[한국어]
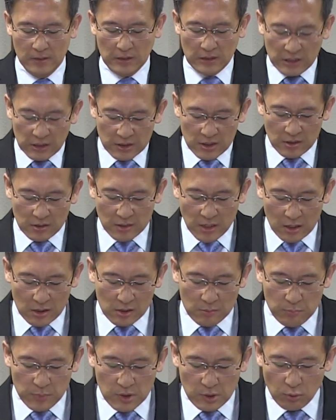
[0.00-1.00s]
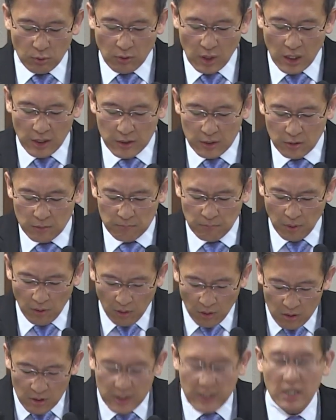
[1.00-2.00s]
그들은 나를 미워하여
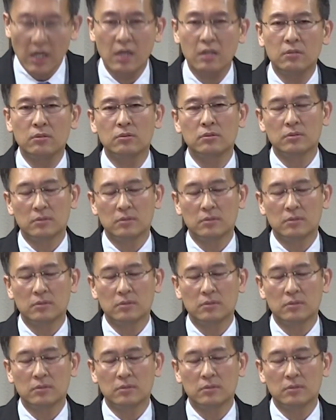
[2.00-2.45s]
멀리하고